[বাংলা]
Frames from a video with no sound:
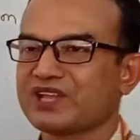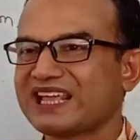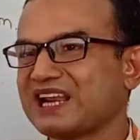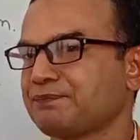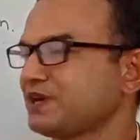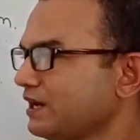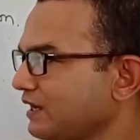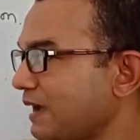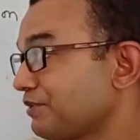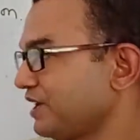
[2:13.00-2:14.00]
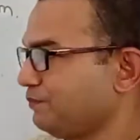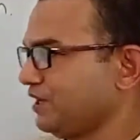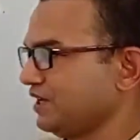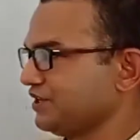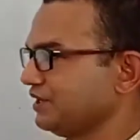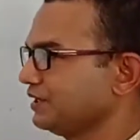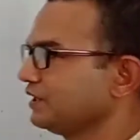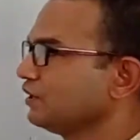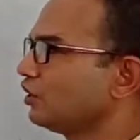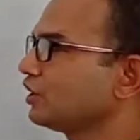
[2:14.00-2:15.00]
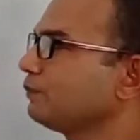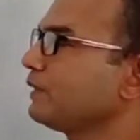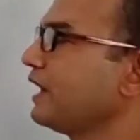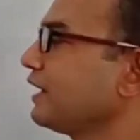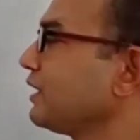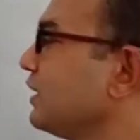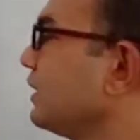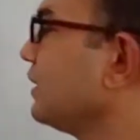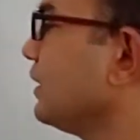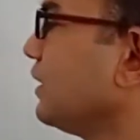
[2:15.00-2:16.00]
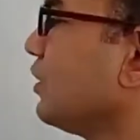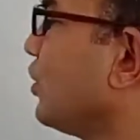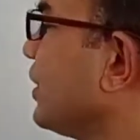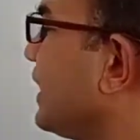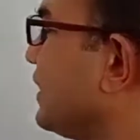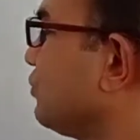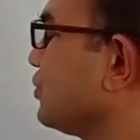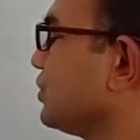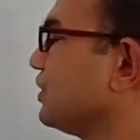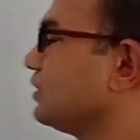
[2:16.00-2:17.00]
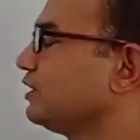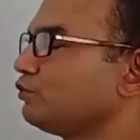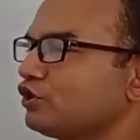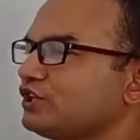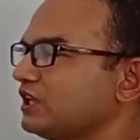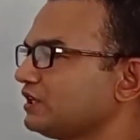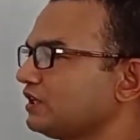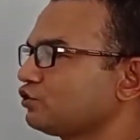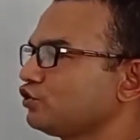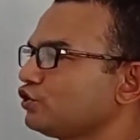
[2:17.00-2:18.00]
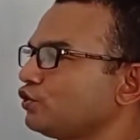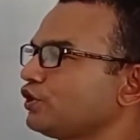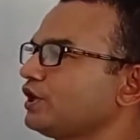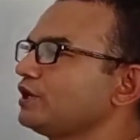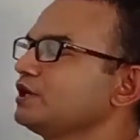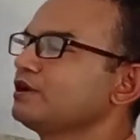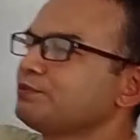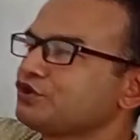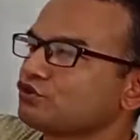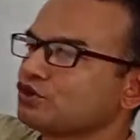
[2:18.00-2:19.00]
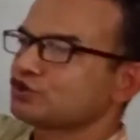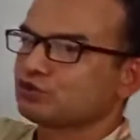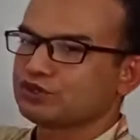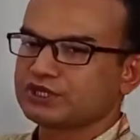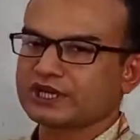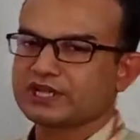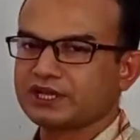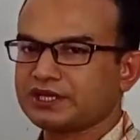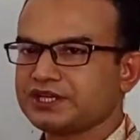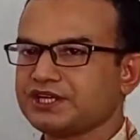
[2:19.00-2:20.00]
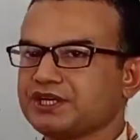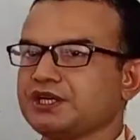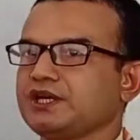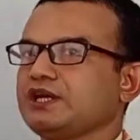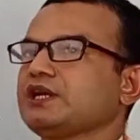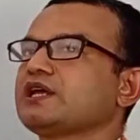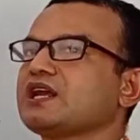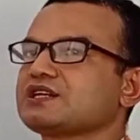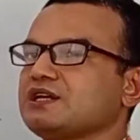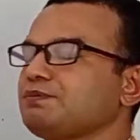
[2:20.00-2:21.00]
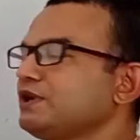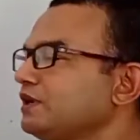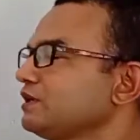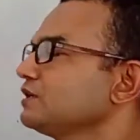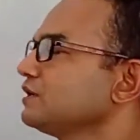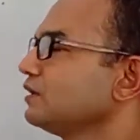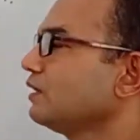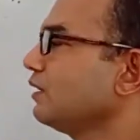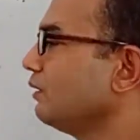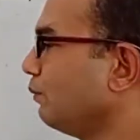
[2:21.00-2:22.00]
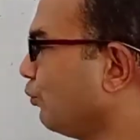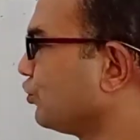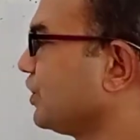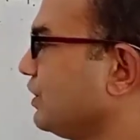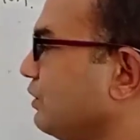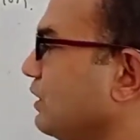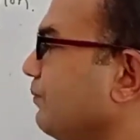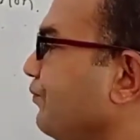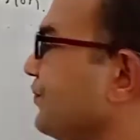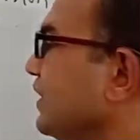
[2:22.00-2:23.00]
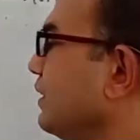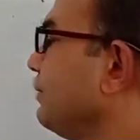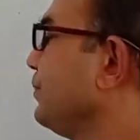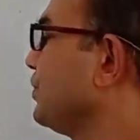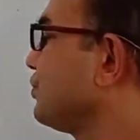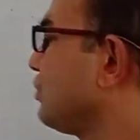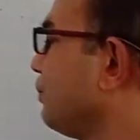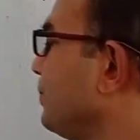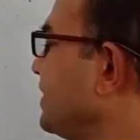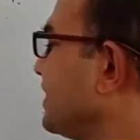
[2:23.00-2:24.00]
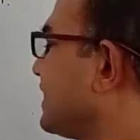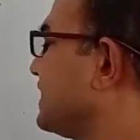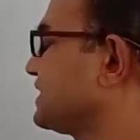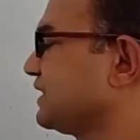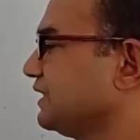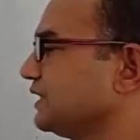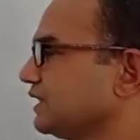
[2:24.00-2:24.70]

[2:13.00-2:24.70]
ক্র্যাঙ্ক ক্যাম্পশ্যাফটে আসে অর্থাৎ কানেক্টিং রডের কাজ হচ্ছে যে দ্বিমুখী ধাক্কা সহ্য করে পিস্টনের শক্তিটাকে ক্র্যাঙ্কশ্যাফটে পৌঁছে দেওয়া পিস্টন পিনের কাজ কী